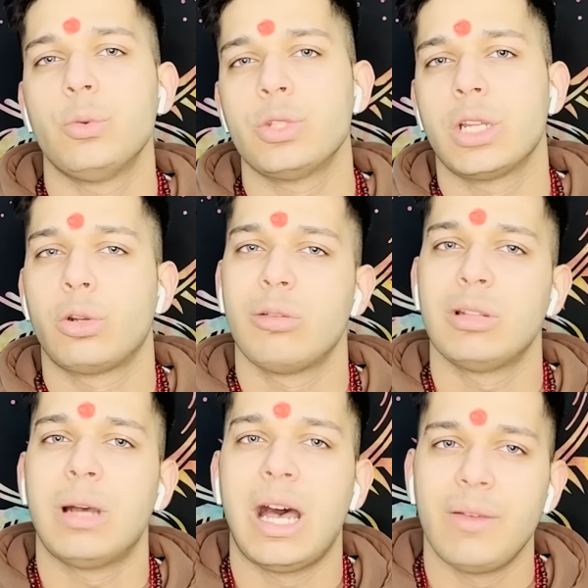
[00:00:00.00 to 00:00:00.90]
पूजा थोड़ा
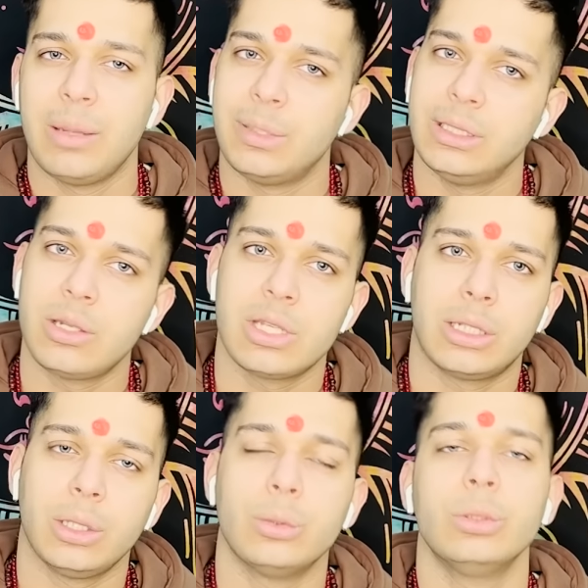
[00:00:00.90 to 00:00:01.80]
बहुत भाव है मंदिर
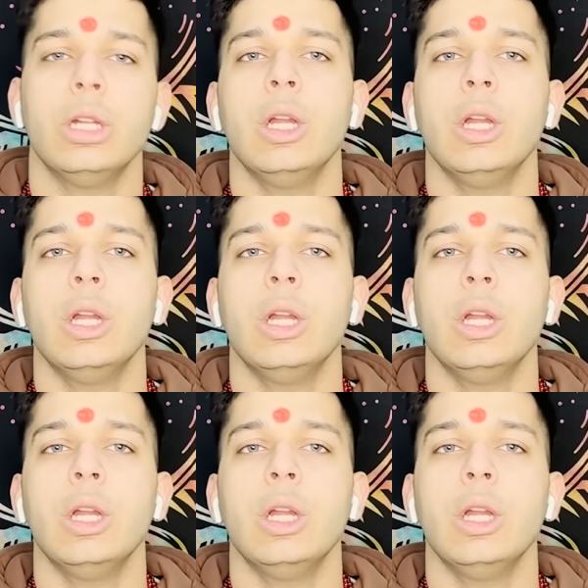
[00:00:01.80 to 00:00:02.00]
जाते हो